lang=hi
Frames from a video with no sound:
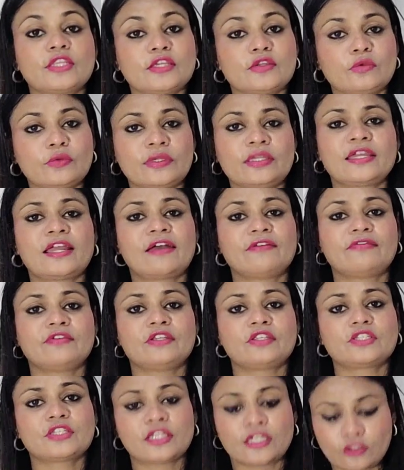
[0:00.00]
तीनों ही
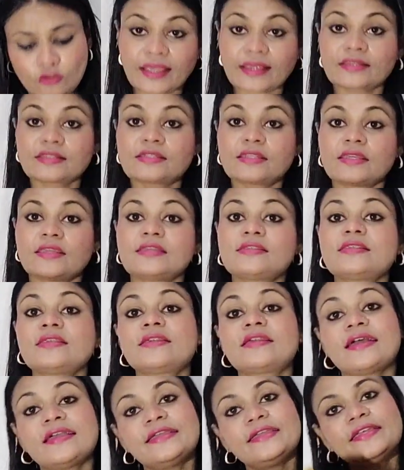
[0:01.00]
काफ़ी अच्छे हैं नेक्स्ट
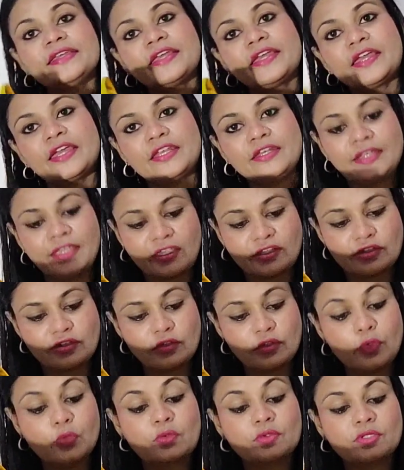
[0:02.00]
इसी का ही ये है
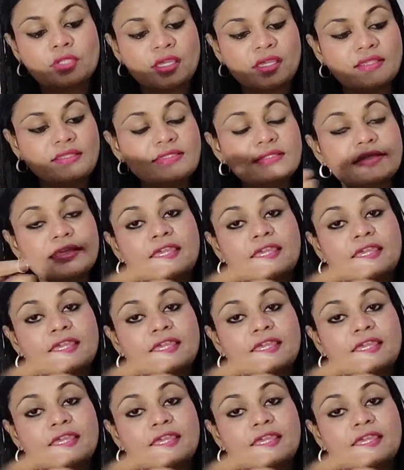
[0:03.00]
नेक्स्ट कुर्ता